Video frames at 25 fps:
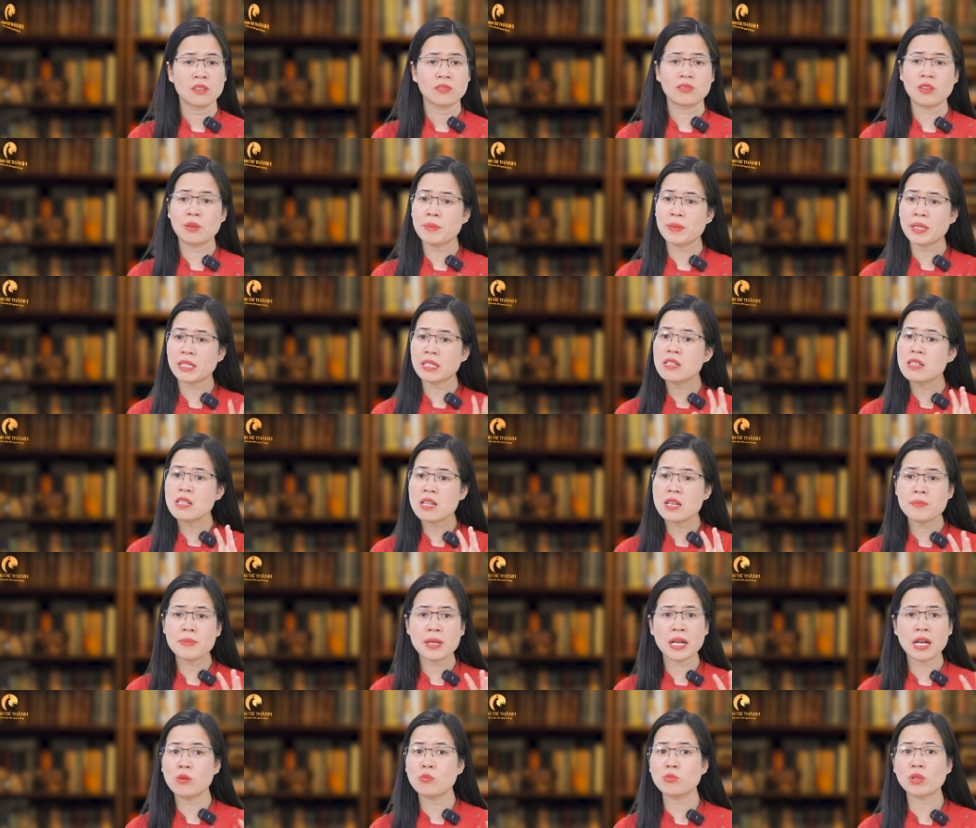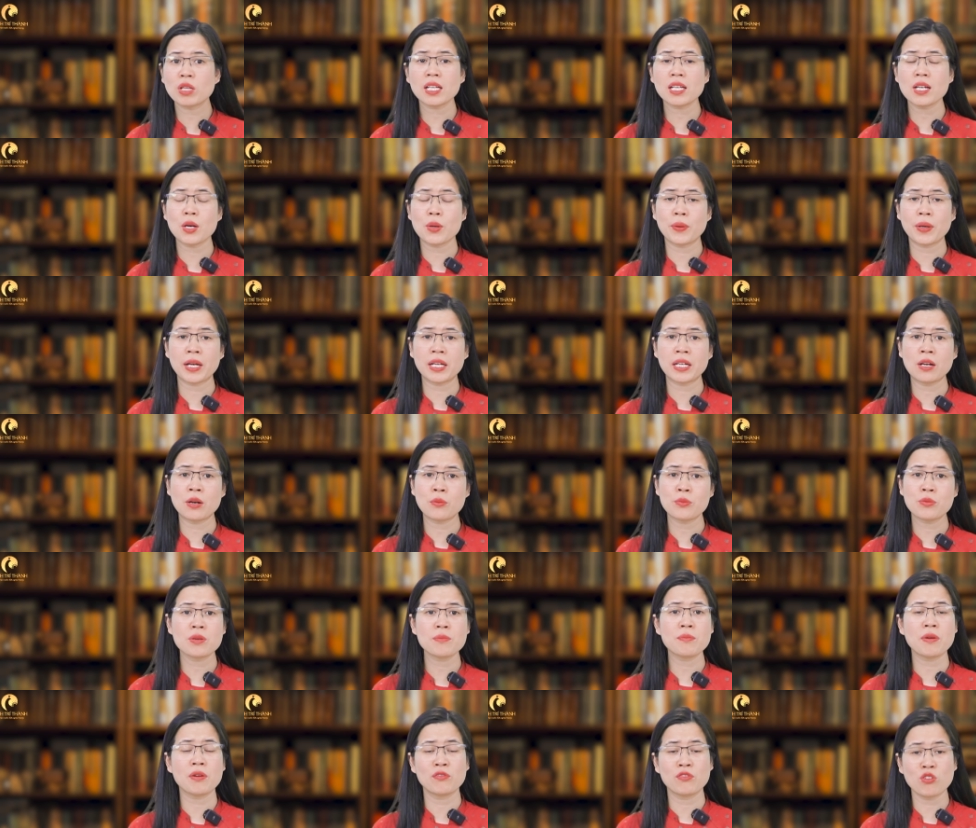và mình đương nhiên mình không thích điều đấy đâu
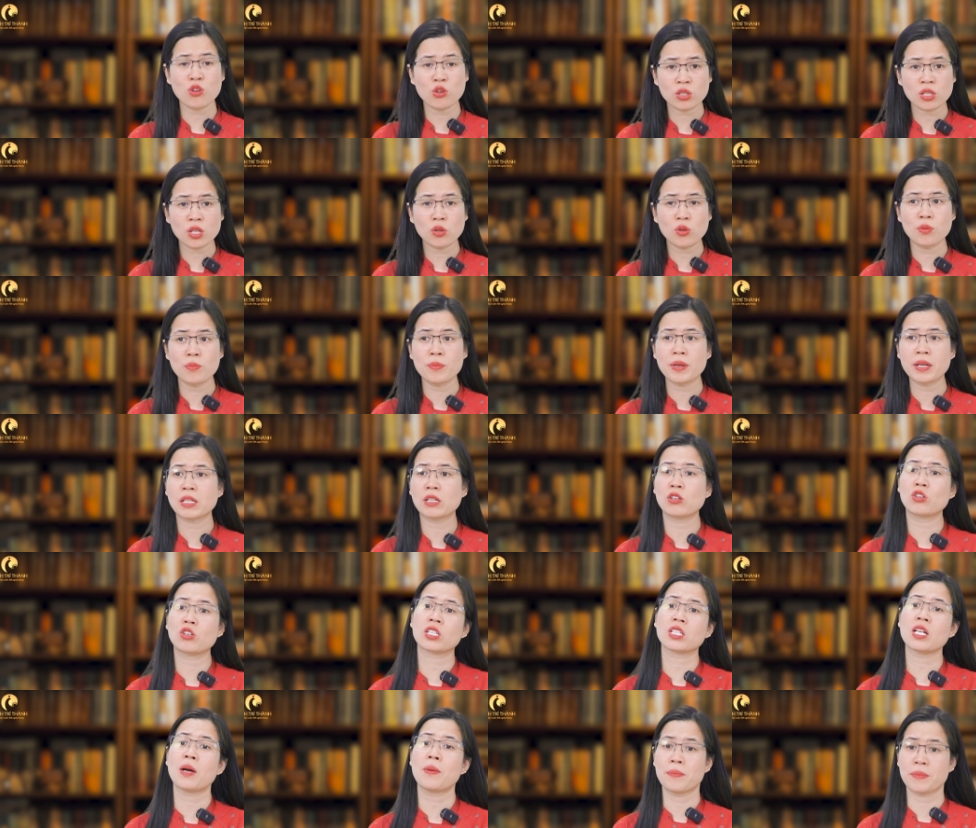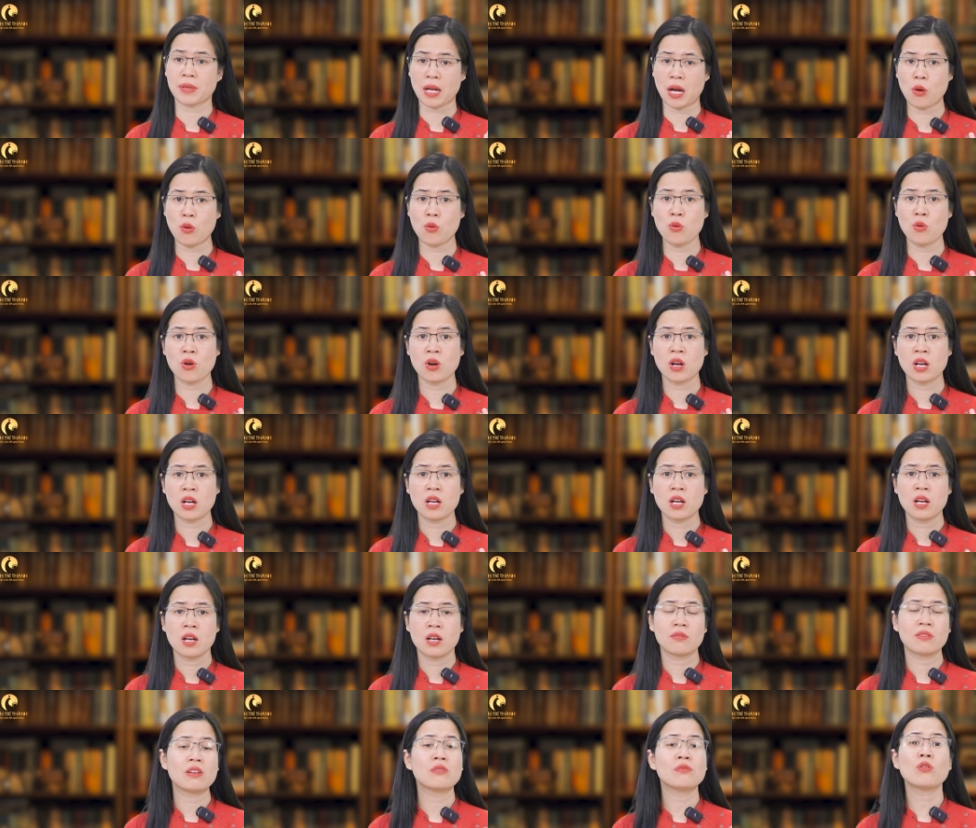nhưng mà vô thức của mình thì nó thẩm thấu
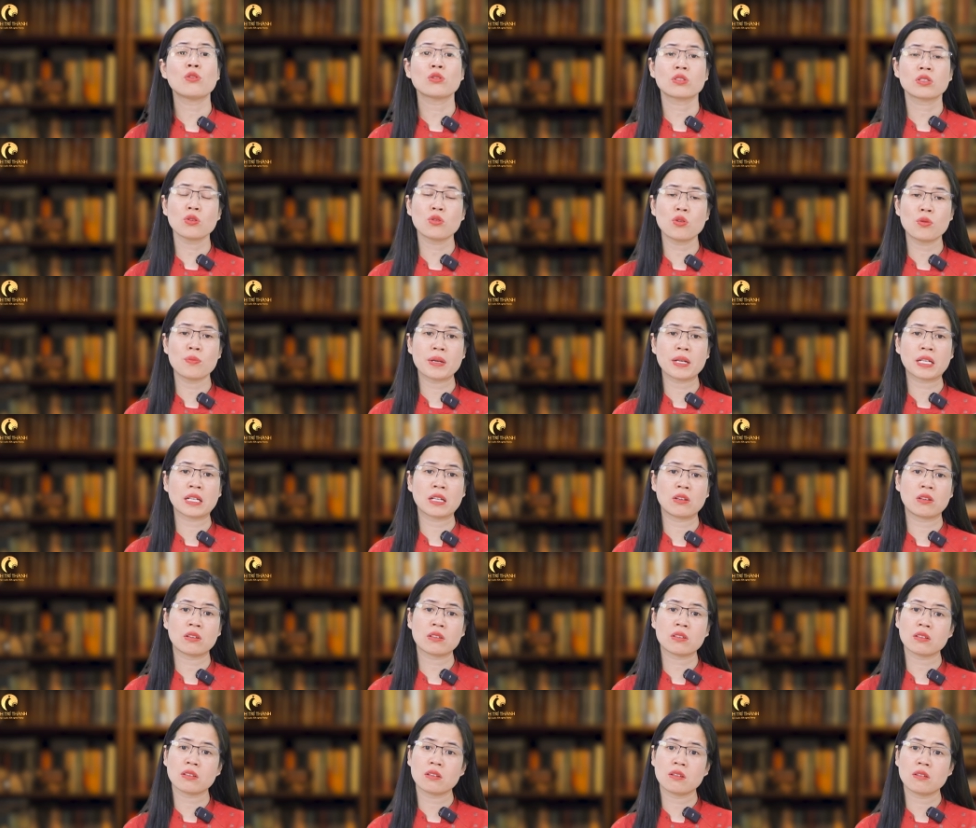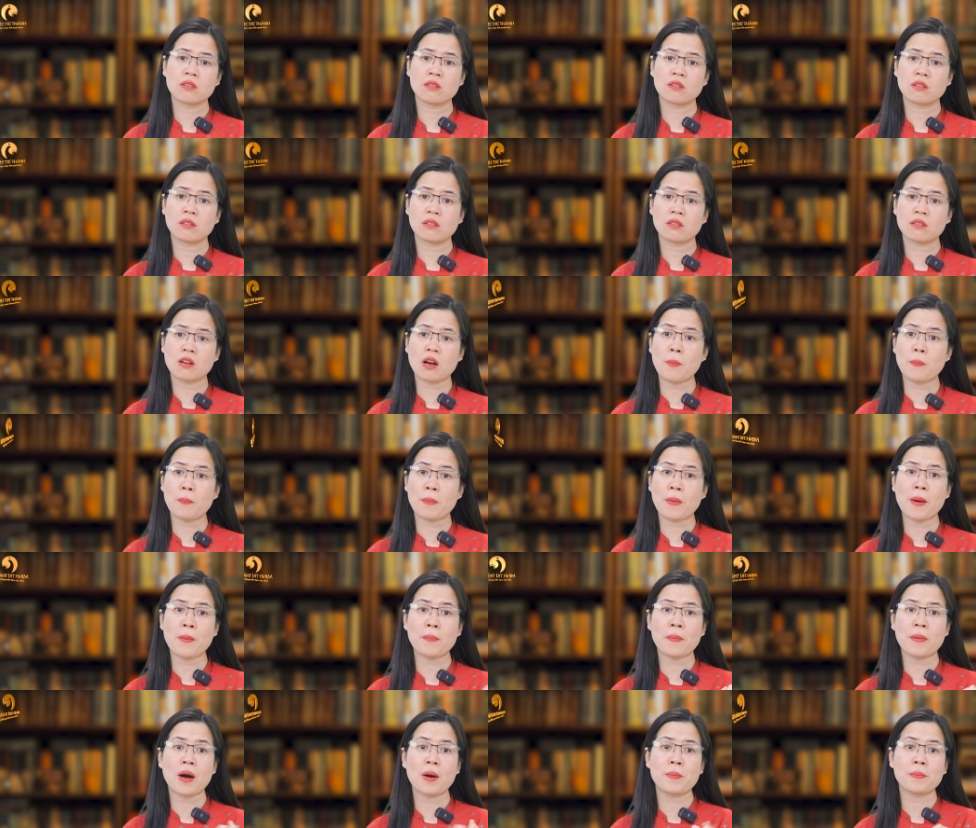và vô thức của mình thì nó khọc
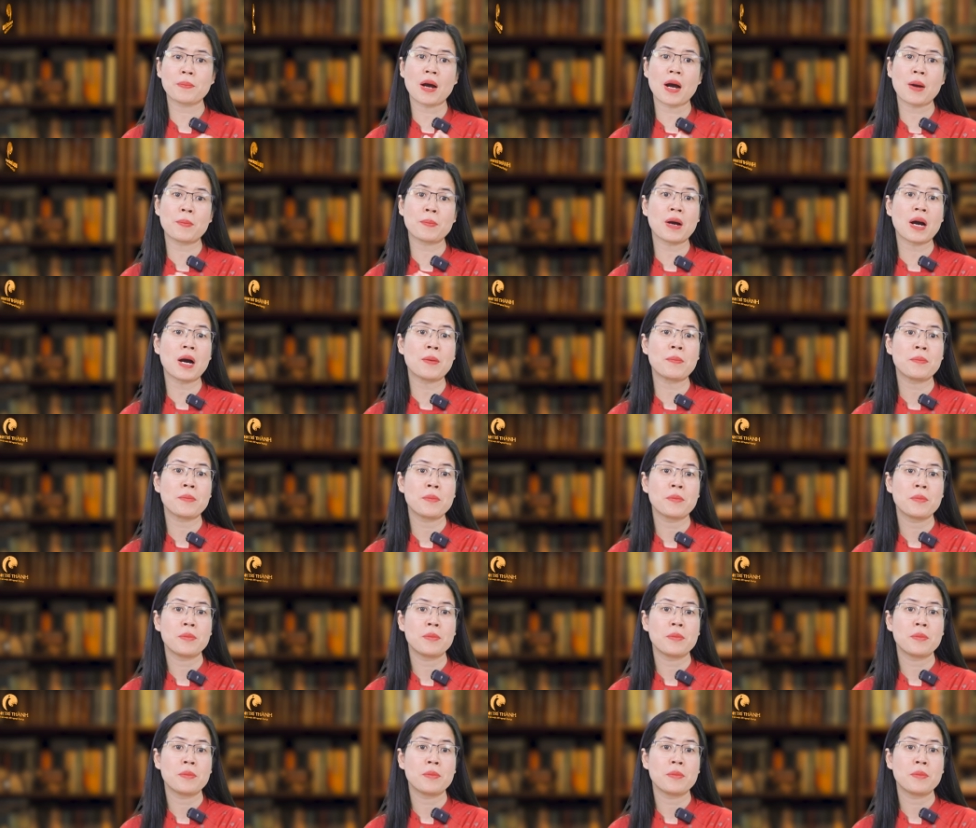khọc khọc khọc khọc